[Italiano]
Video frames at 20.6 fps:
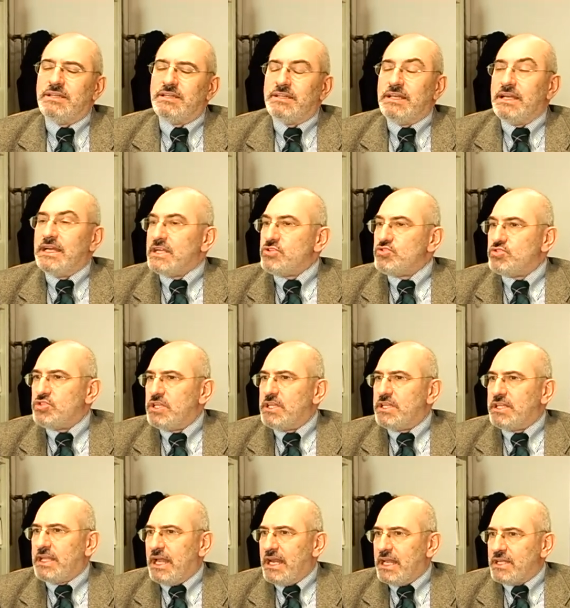della
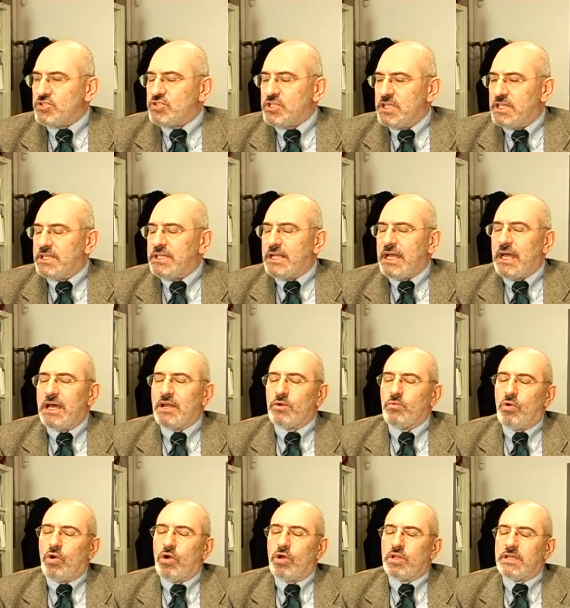città, la città
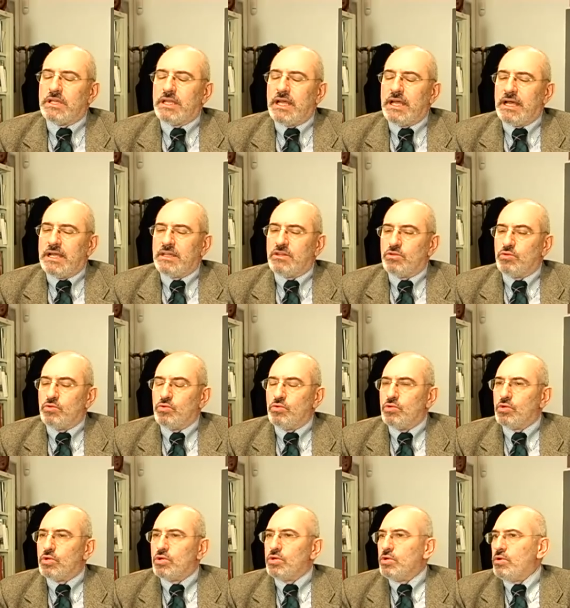ruota
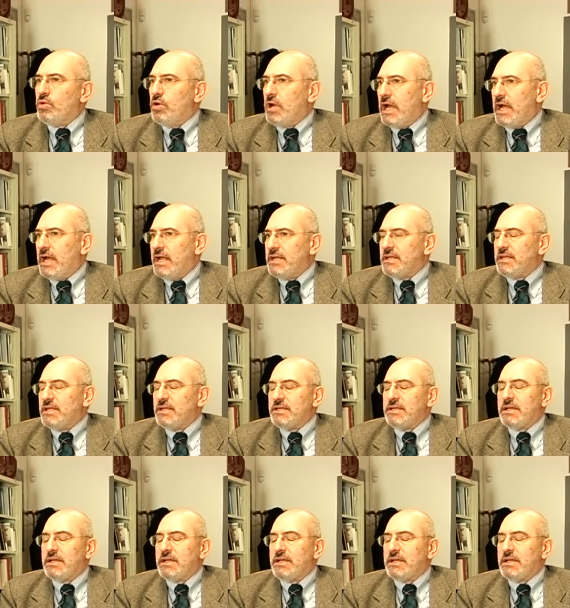attorno al,